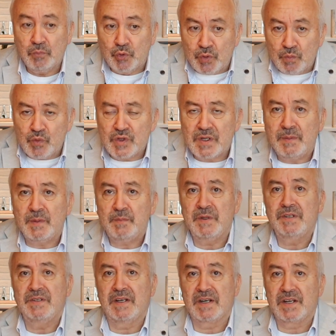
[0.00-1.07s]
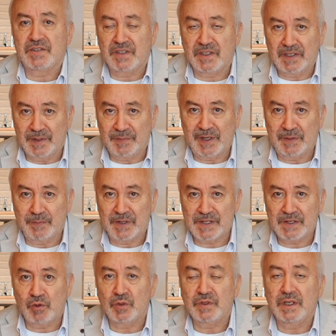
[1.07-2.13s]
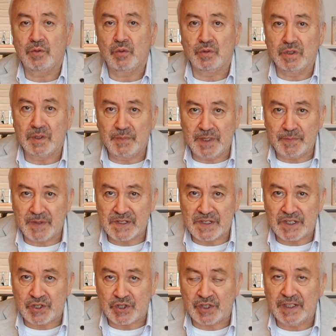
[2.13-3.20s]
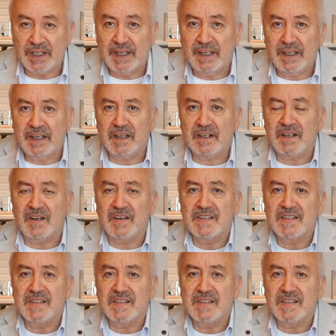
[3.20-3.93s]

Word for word: Bütün bu sebeplerin araştırılabilmesi ve ortaya konulabilmesi için eğer